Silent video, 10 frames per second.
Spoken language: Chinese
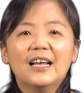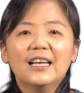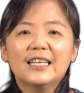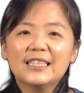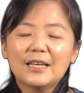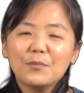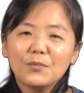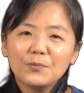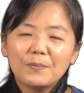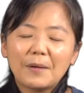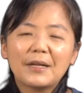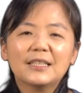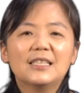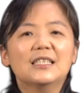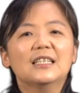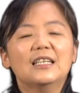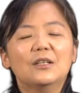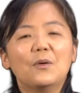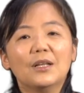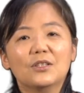一些妈妈提醒你的
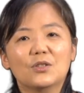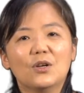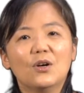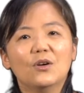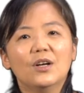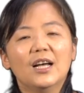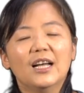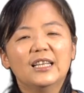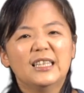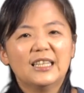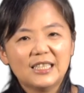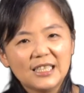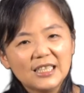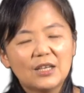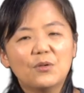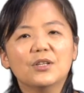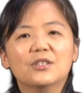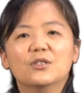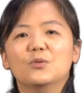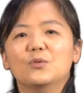话的时候，你的心情会
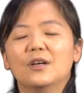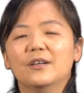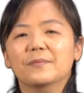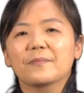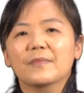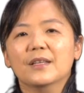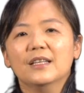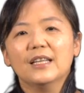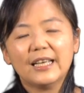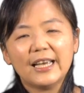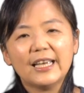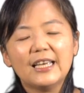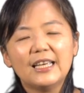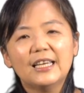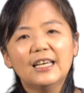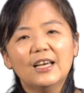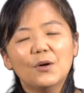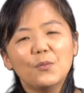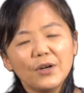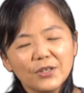是如何？你可以。
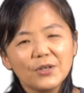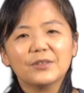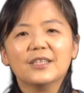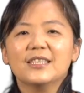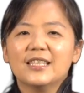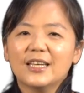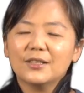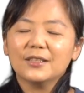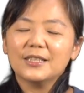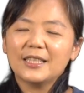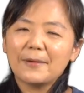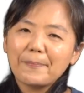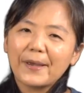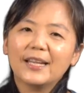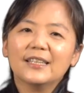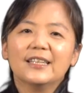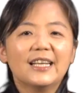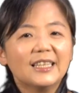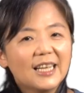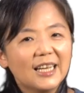温柔的谦谦卑的
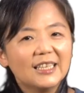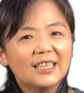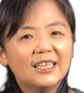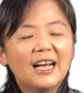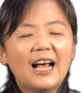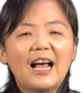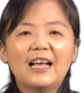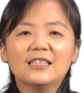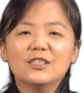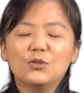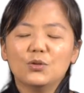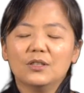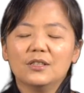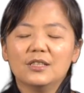聆听呢，还是觉得